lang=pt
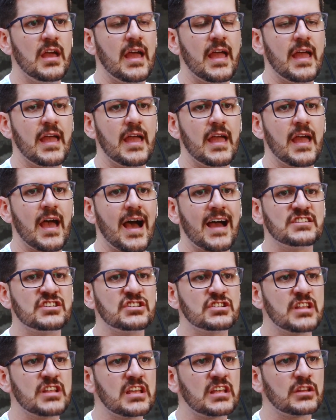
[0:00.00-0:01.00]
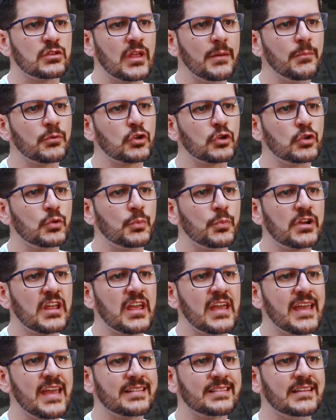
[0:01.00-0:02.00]
É, a gente tem que o tempo todo,
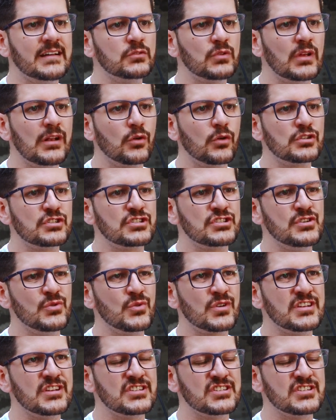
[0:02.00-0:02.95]
porque é tanto elogio que